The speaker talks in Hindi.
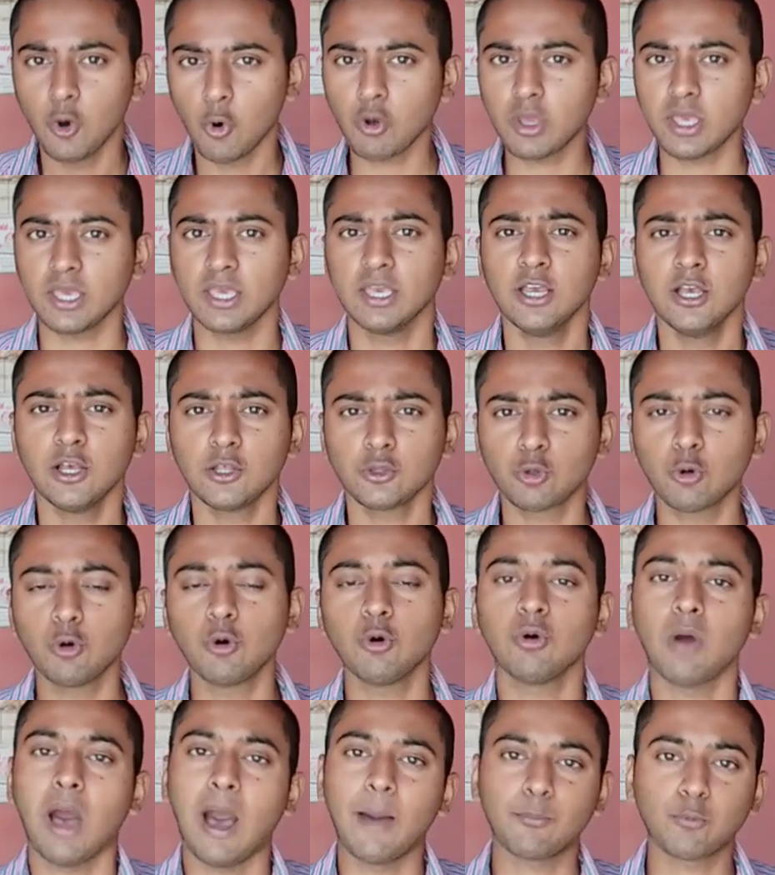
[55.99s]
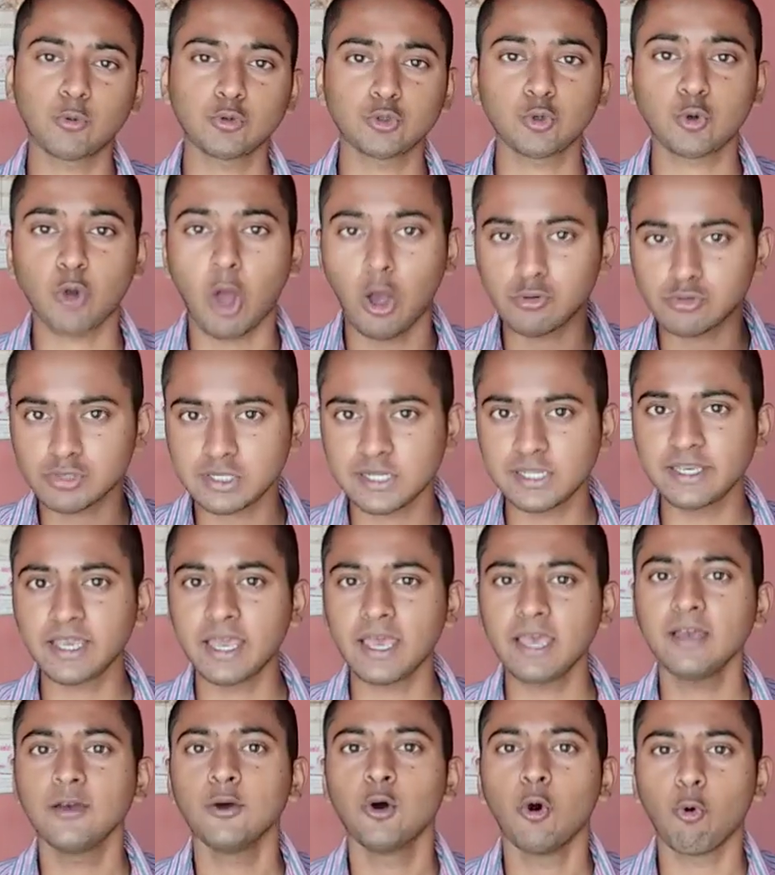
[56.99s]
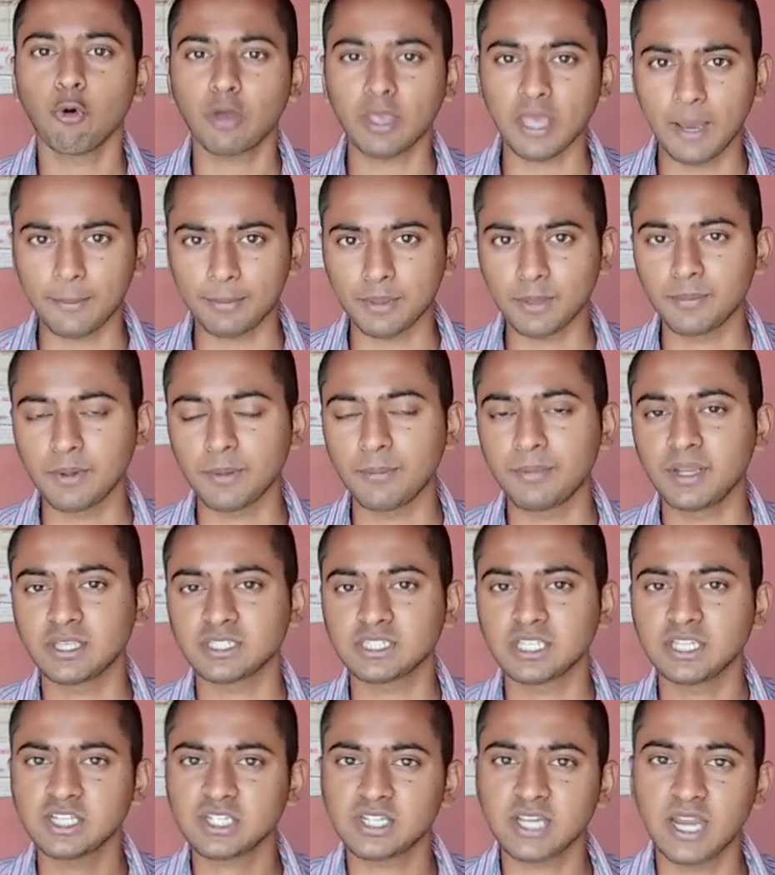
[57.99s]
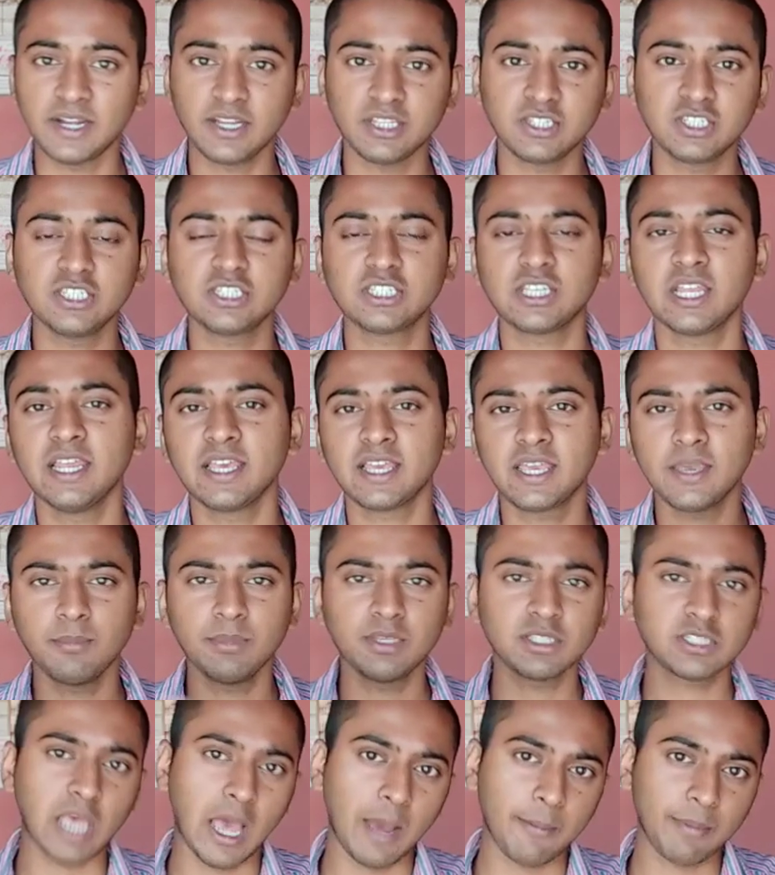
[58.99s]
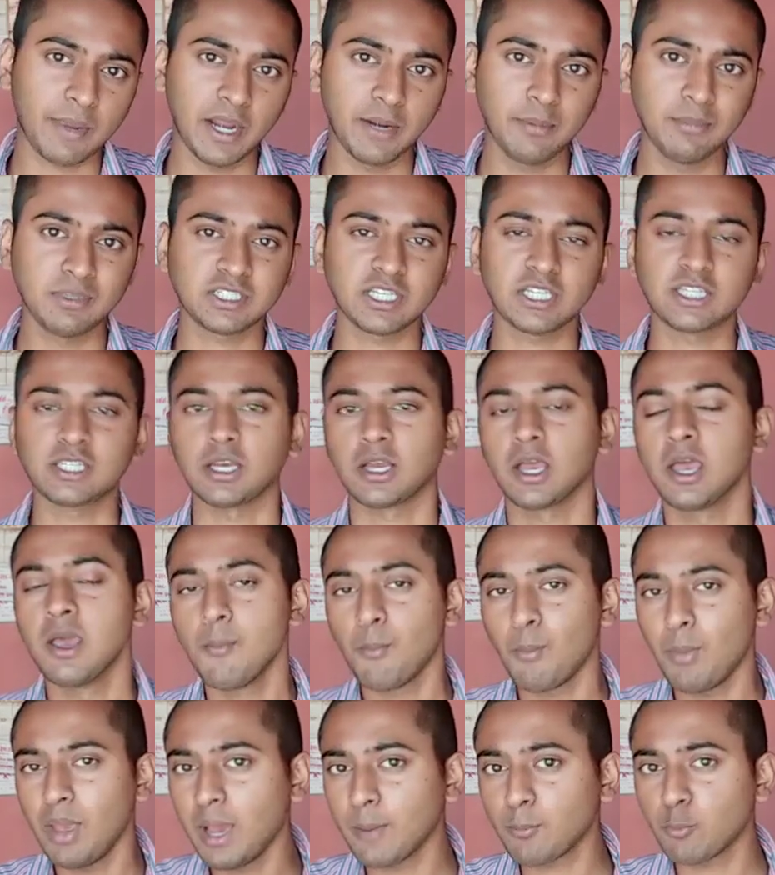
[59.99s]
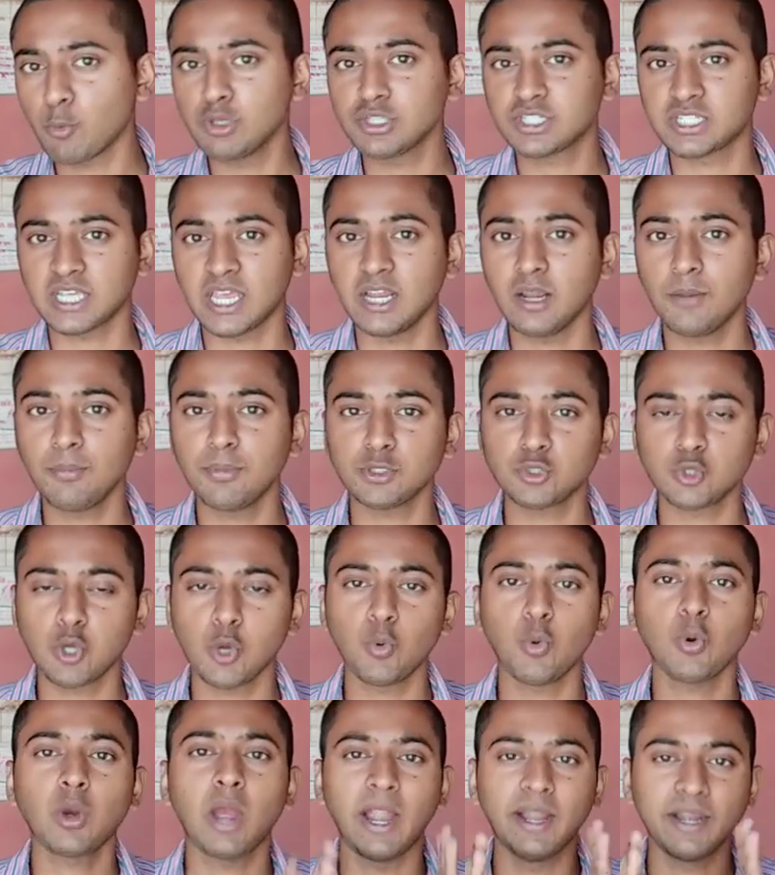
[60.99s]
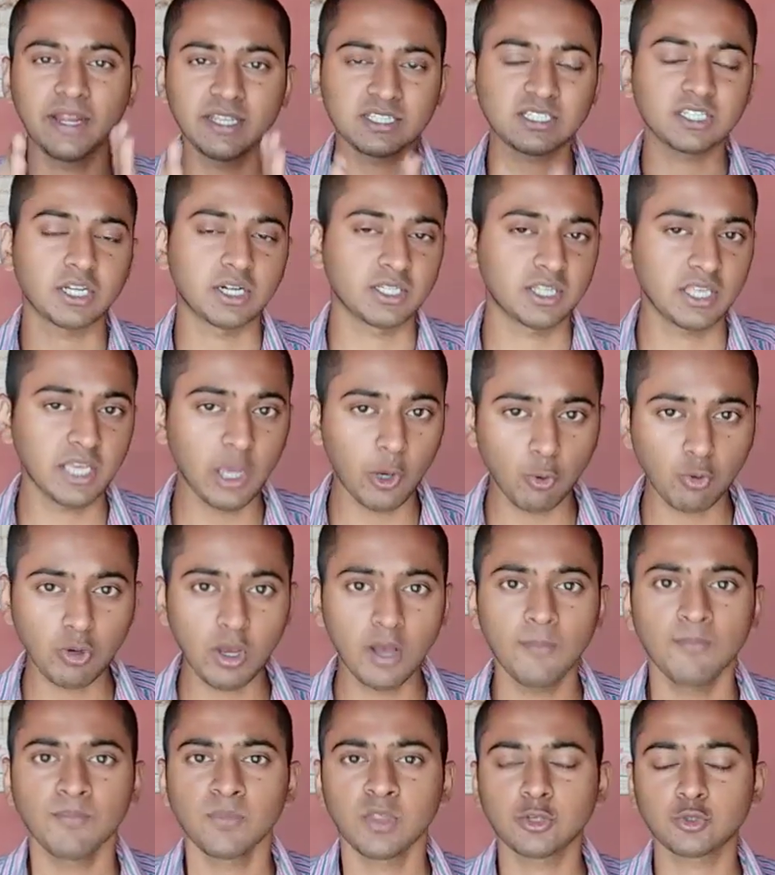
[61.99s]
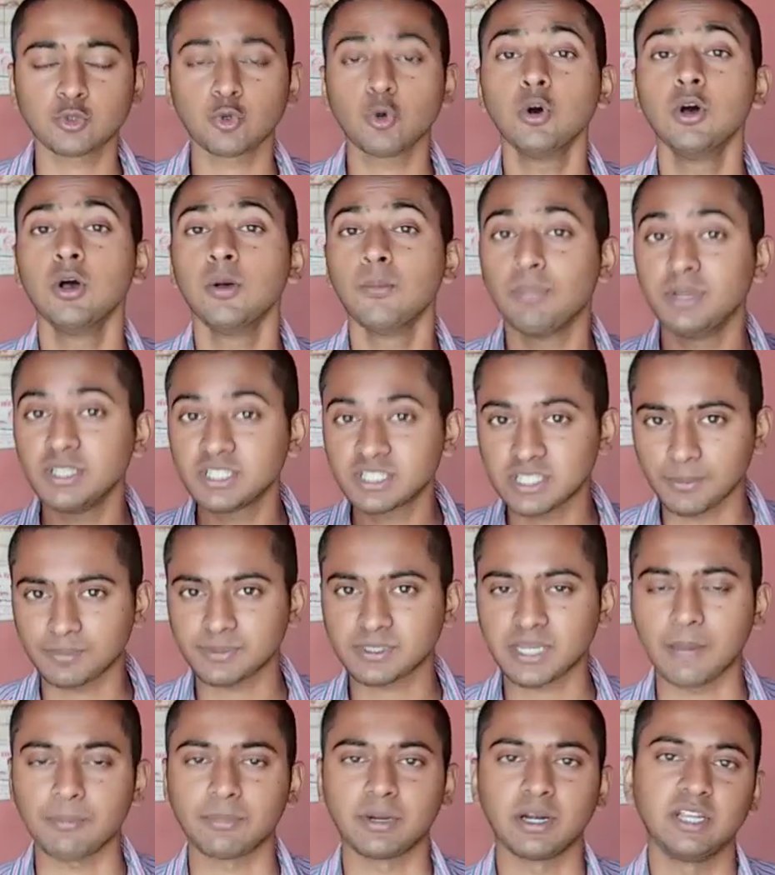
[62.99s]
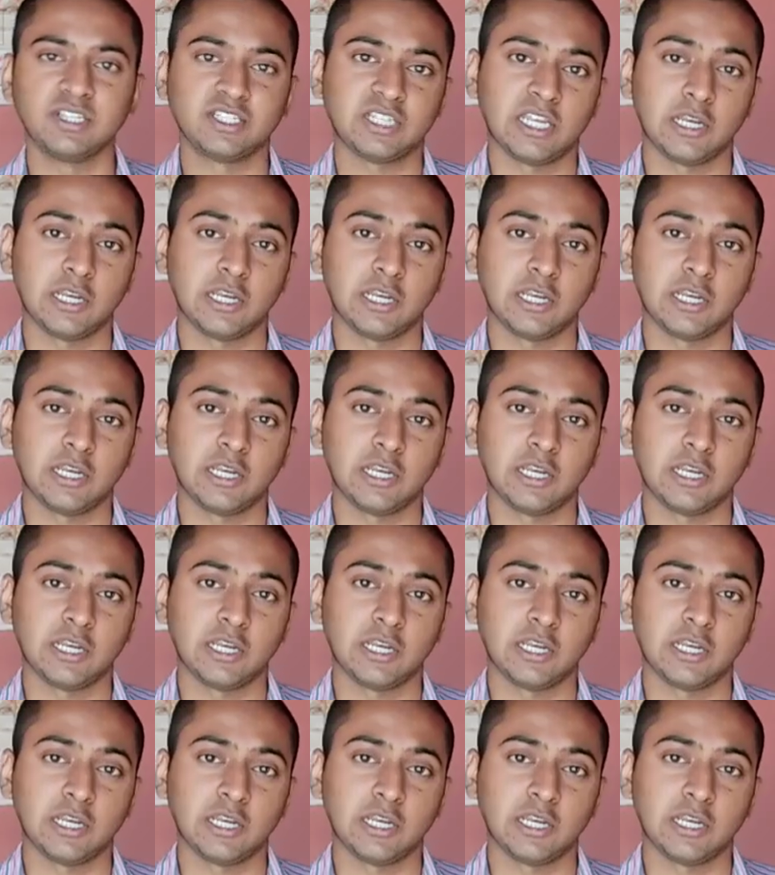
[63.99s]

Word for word: ओके तो आपको जो काउंसलिंग है ओके आपकी प्रिपरेशन स्ट्रैटेजी से लेके मीन्स आपके एडमिशन तक मैं आपको इस चैनल पर जो है वो गाइडेंस करते आऊँगा सो प्लीज़ सब्सक्राइब कर ले